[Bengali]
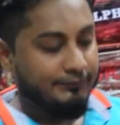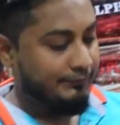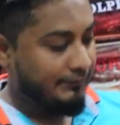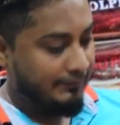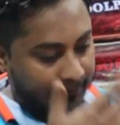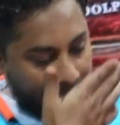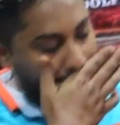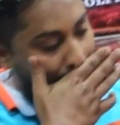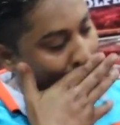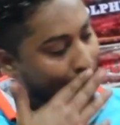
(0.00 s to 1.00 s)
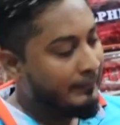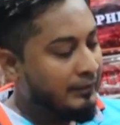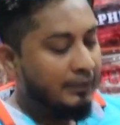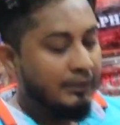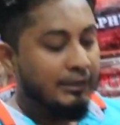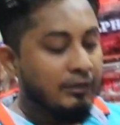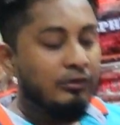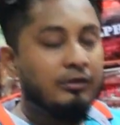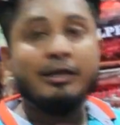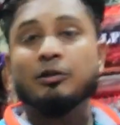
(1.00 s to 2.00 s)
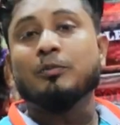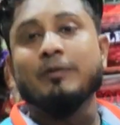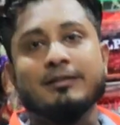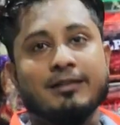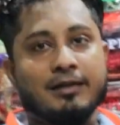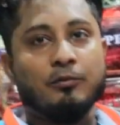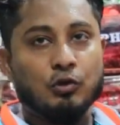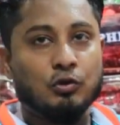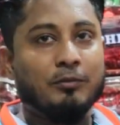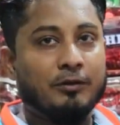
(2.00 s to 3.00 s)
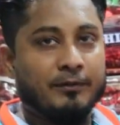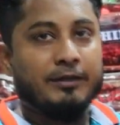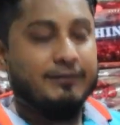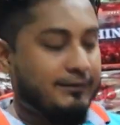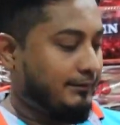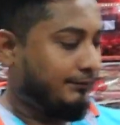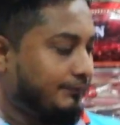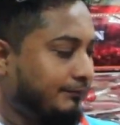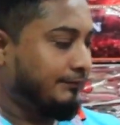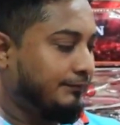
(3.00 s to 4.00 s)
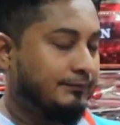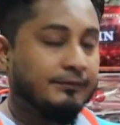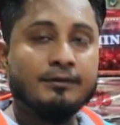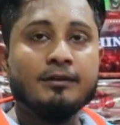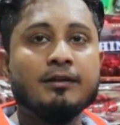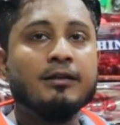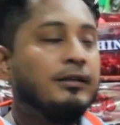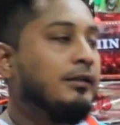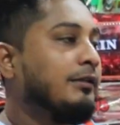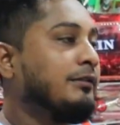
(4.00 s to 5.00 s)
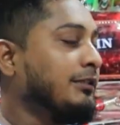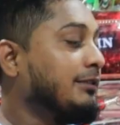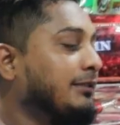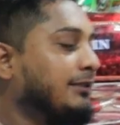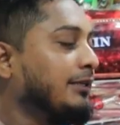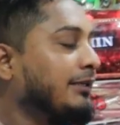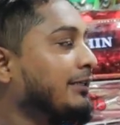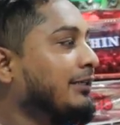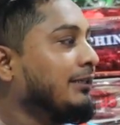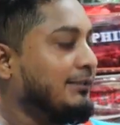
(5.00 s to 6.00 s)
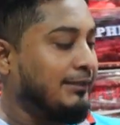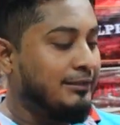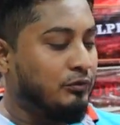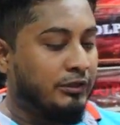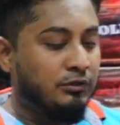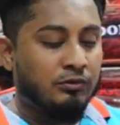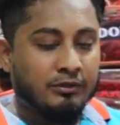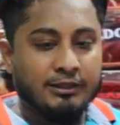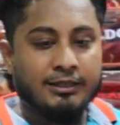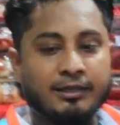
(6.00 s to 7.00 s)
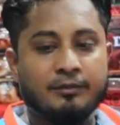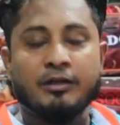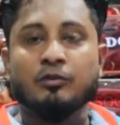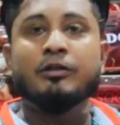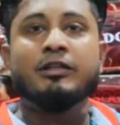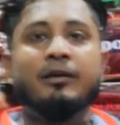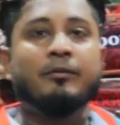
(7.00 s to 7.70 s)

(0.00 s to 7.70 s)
আর এটার প্রাইস কত করে পড়ছে ভাই এগুলো 120 টাকা বর্তমান প্রাইস আচ্ছা এটা কি সাইজ অনুযায়ী থাকে না ওয়েট অনুযায়ী থাকে এটা সাইজ ওয়েট দুটোই থাকে বাট ওয়েটটা আচ্ছা।